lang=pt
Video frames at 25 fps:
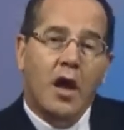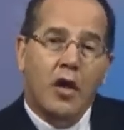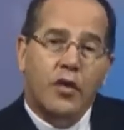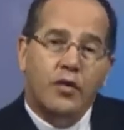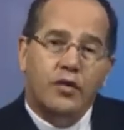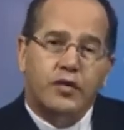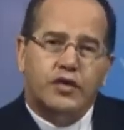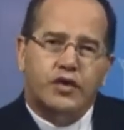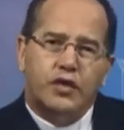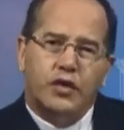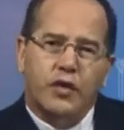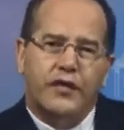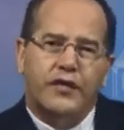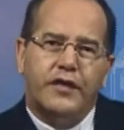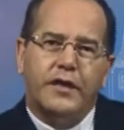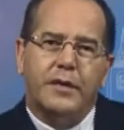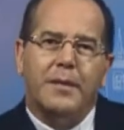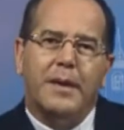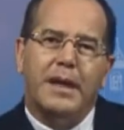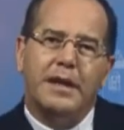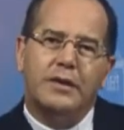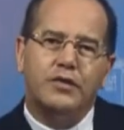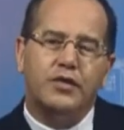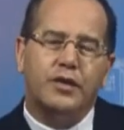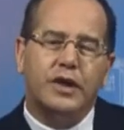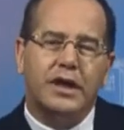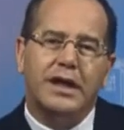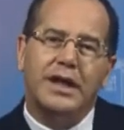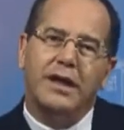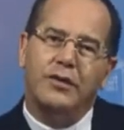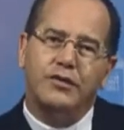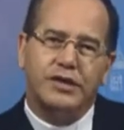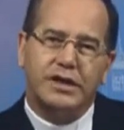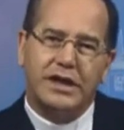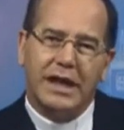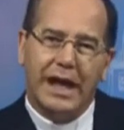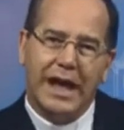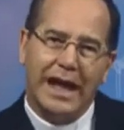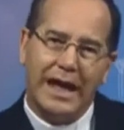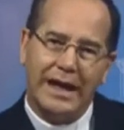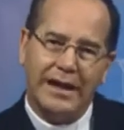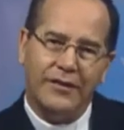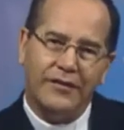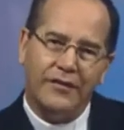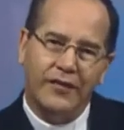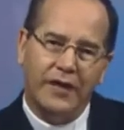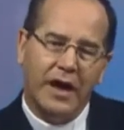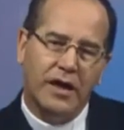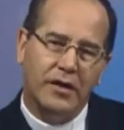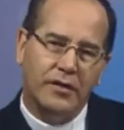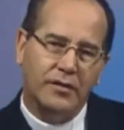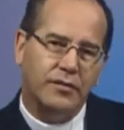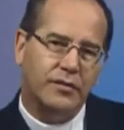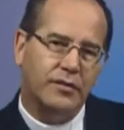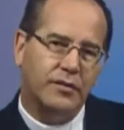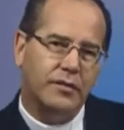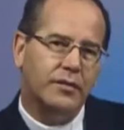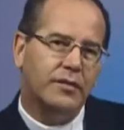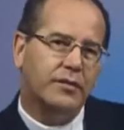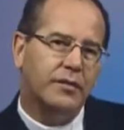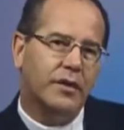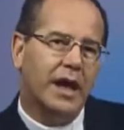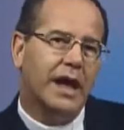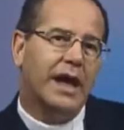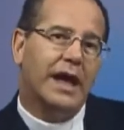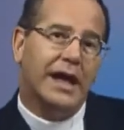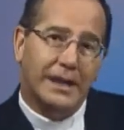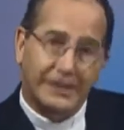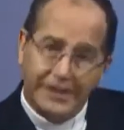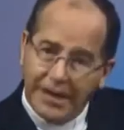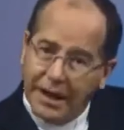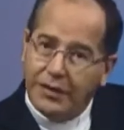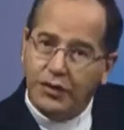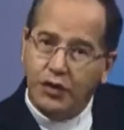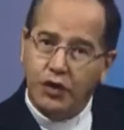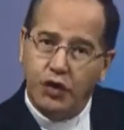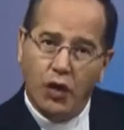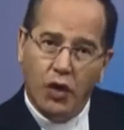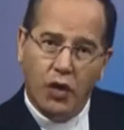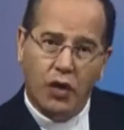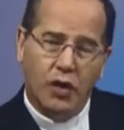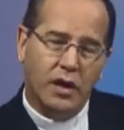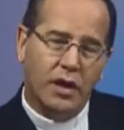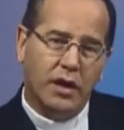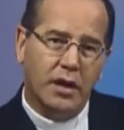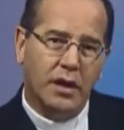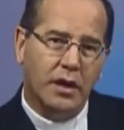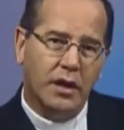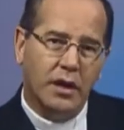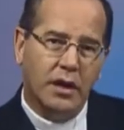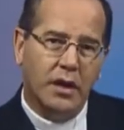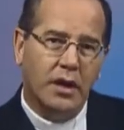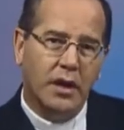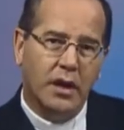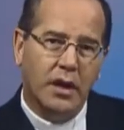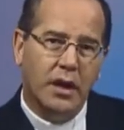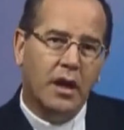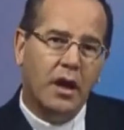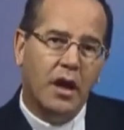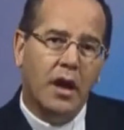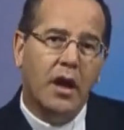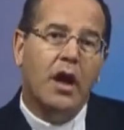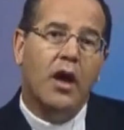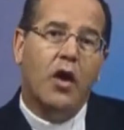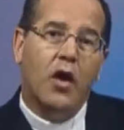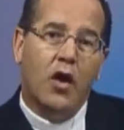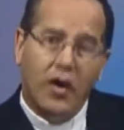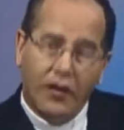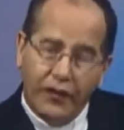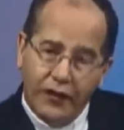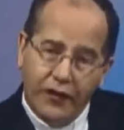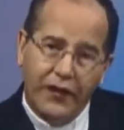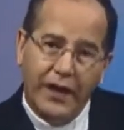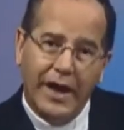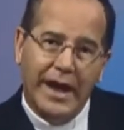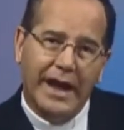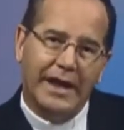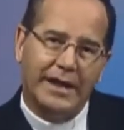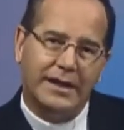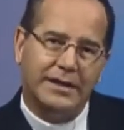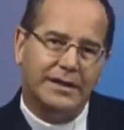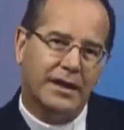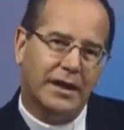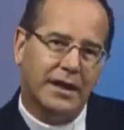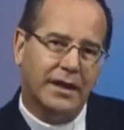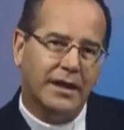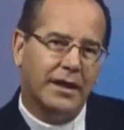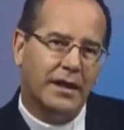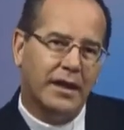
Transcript: Um sofrimento que não será em vão, redentor, oferta,